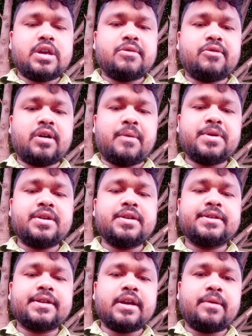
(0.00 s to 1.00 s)
এবং আমি
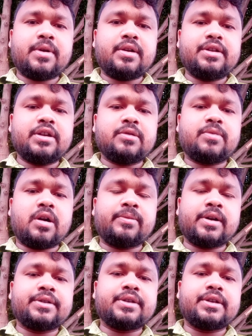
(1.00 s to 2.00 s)
নিজে আমার নিজের
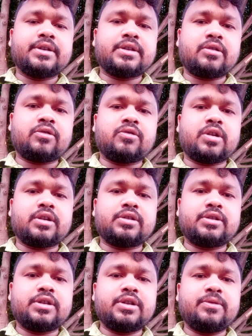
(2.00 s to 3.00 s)
বাবা চিকিৎসা
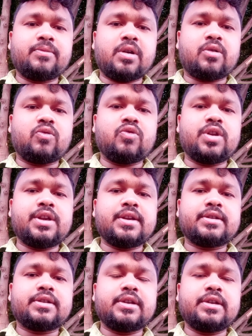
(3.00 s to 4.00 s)
করাচ্ছি বা
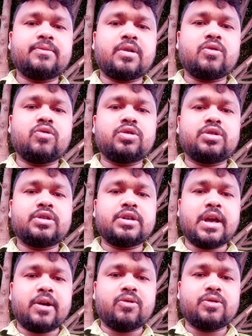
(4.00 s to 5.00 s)
করিয়েছি বা হচ্ছে
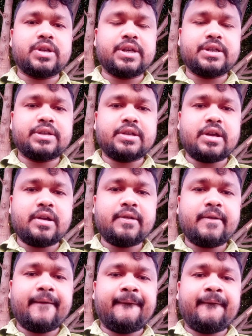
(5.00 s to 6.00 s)
এখনও চিকিৎসা
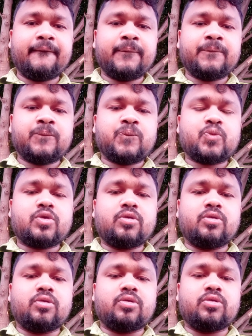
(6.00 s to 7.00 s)

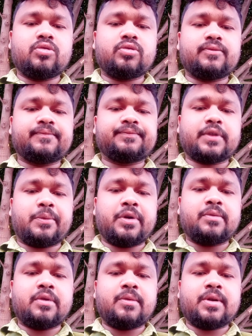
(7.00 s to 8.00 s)
তো
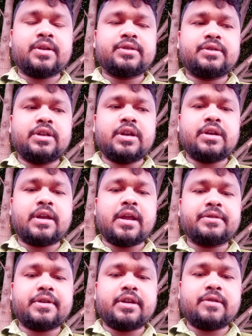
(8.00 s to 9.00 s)
আমার বাবা ছিলেন
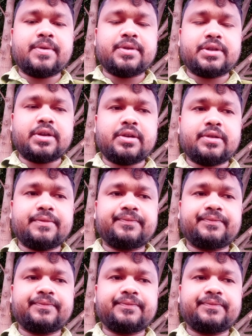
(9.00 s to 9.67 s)
ক্যান্সারের পেশেন্ট